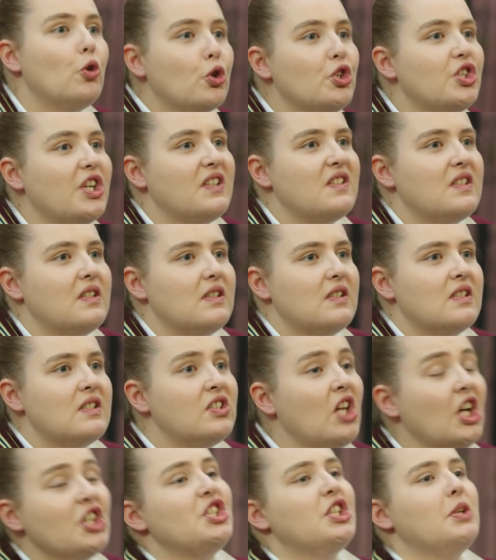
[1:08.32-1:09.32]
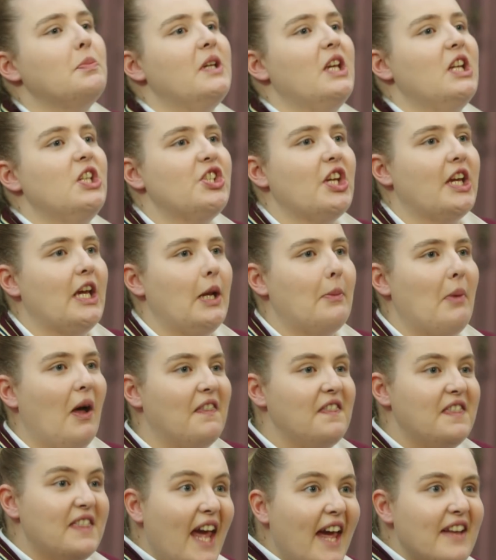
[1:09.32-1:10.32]
göreceksiniz. Taş gibi gelecek eleman
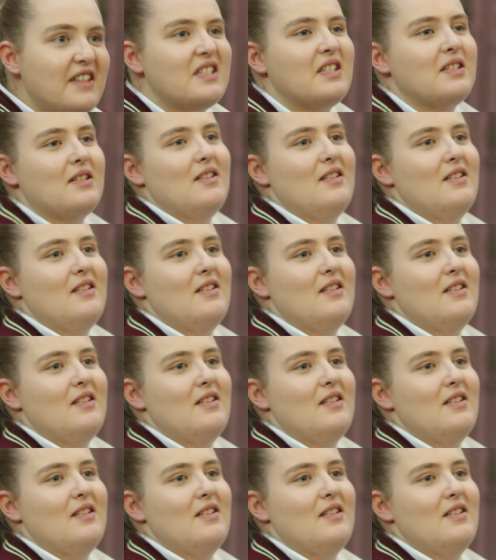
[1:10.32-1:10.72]
net. Aynen.